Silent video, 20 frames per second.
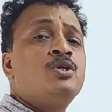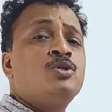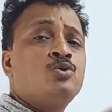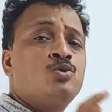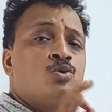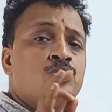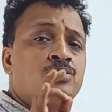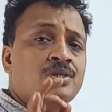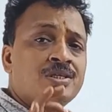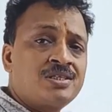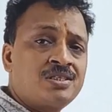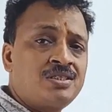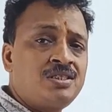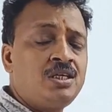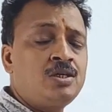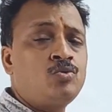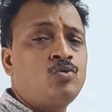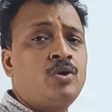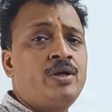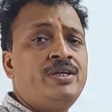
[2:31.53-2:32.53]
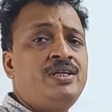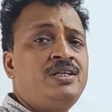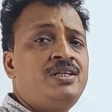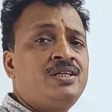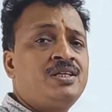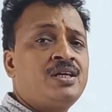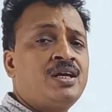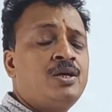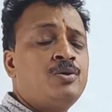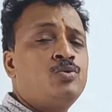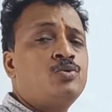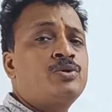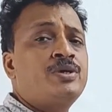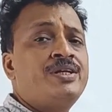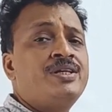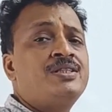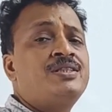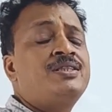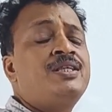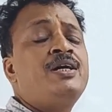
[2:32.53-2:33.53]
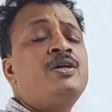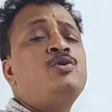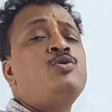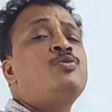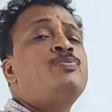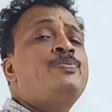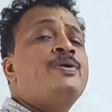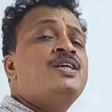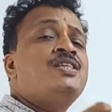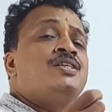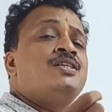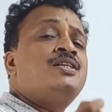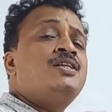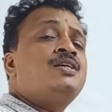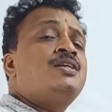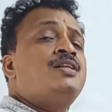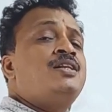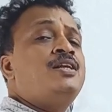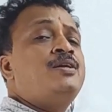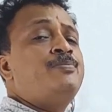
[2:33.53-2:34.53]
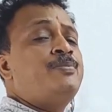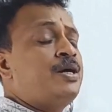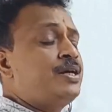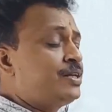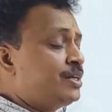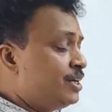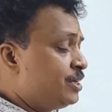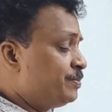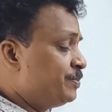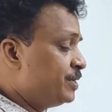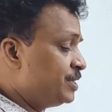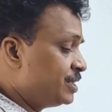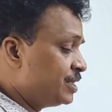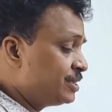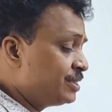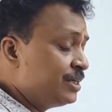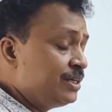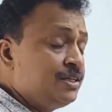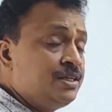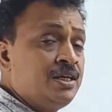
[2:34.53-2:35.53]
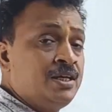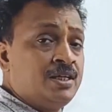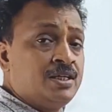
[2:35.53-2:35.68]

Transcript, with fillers: जो सस्ती क्वालिटी का है वो खरीदता है और बेचने के लिए मार्केट में जाता है